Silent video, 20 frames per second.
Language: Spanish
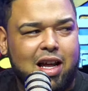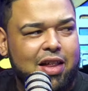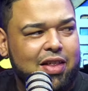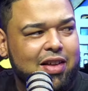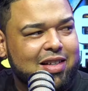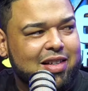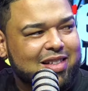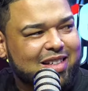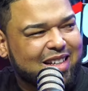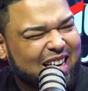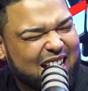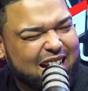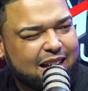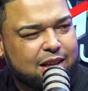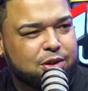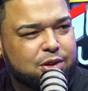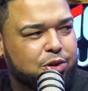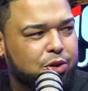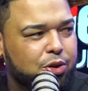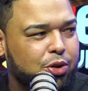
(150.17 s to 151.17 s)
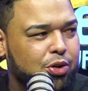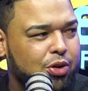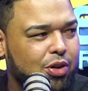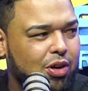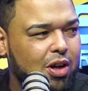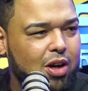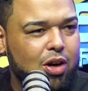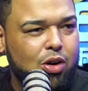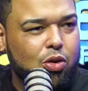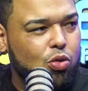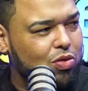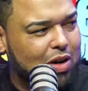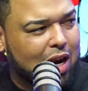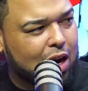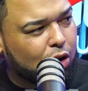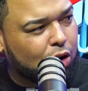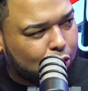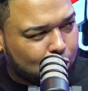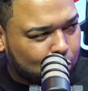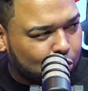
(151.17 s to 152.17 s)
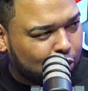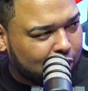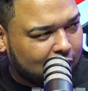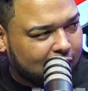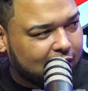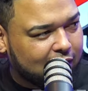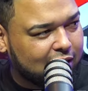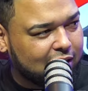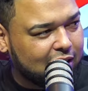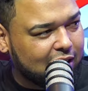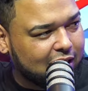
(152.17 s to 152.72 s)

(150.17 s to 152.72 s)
de sexo, una locura.